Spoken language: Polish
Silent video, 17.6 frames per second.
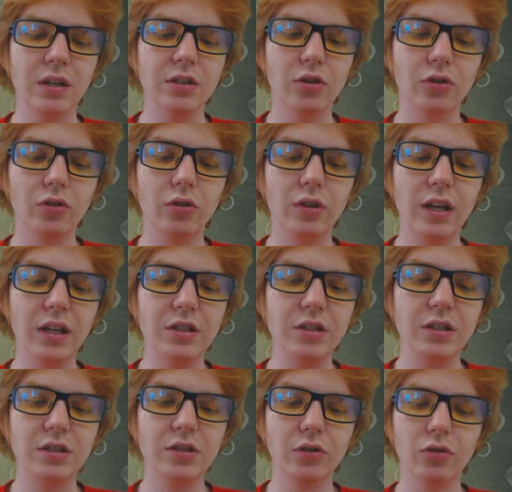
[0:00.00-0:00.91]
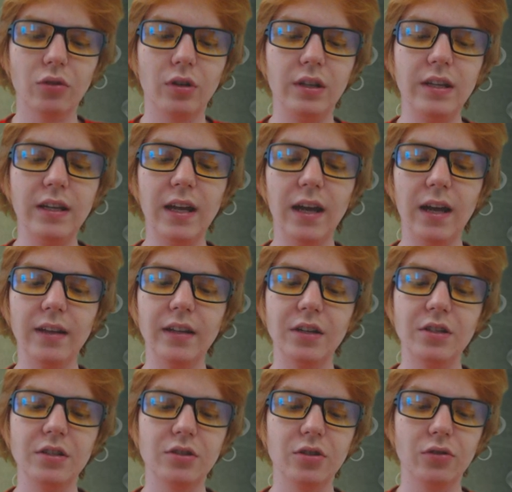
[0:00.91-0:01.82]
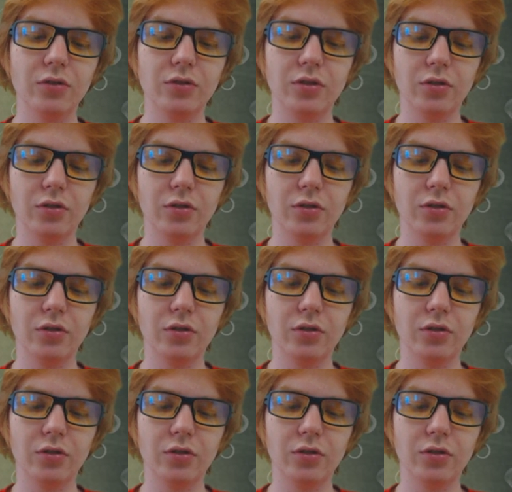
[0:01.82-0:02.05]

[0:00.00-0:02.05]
co to leci, co to klika, znaczy co,